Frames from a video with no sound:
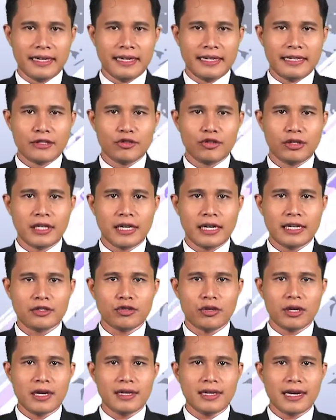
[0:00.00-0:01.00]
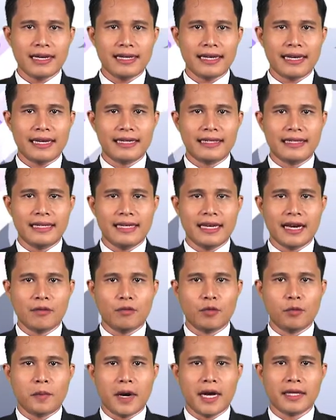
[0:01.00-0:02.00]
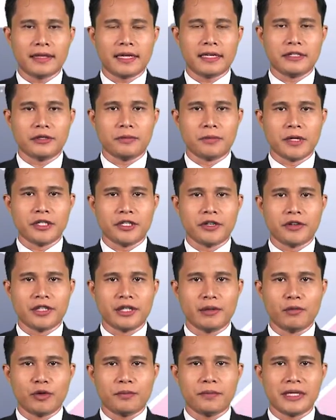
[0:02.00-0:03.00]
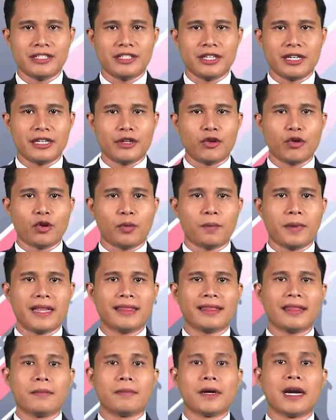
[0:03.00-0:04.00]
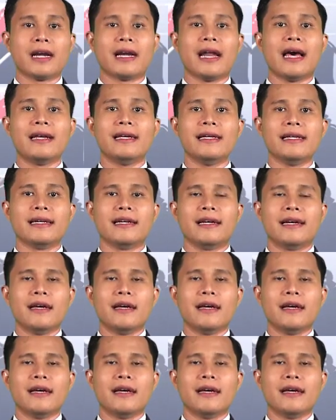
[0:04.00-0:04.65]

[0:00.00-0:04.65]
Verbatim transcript: Saudara, seorang kakek di Kabupaten Jember, Jawa Timur menjadi korban tabrak lari.